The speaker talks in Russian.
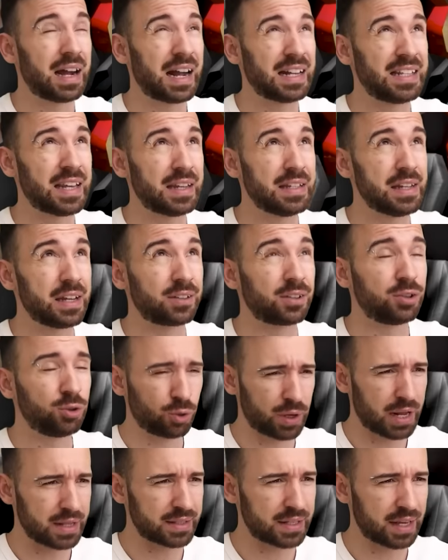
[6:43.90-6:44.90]
хотя нет,
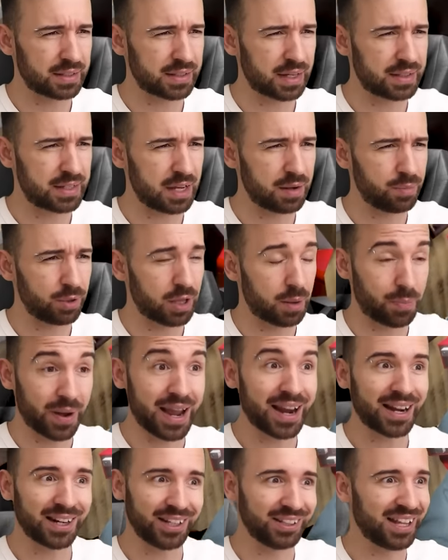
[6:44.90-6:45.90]
дурацкая затея была.
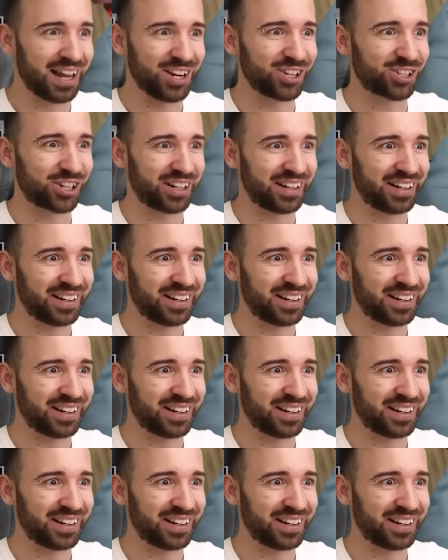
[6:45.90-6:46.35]
Поехали дальше.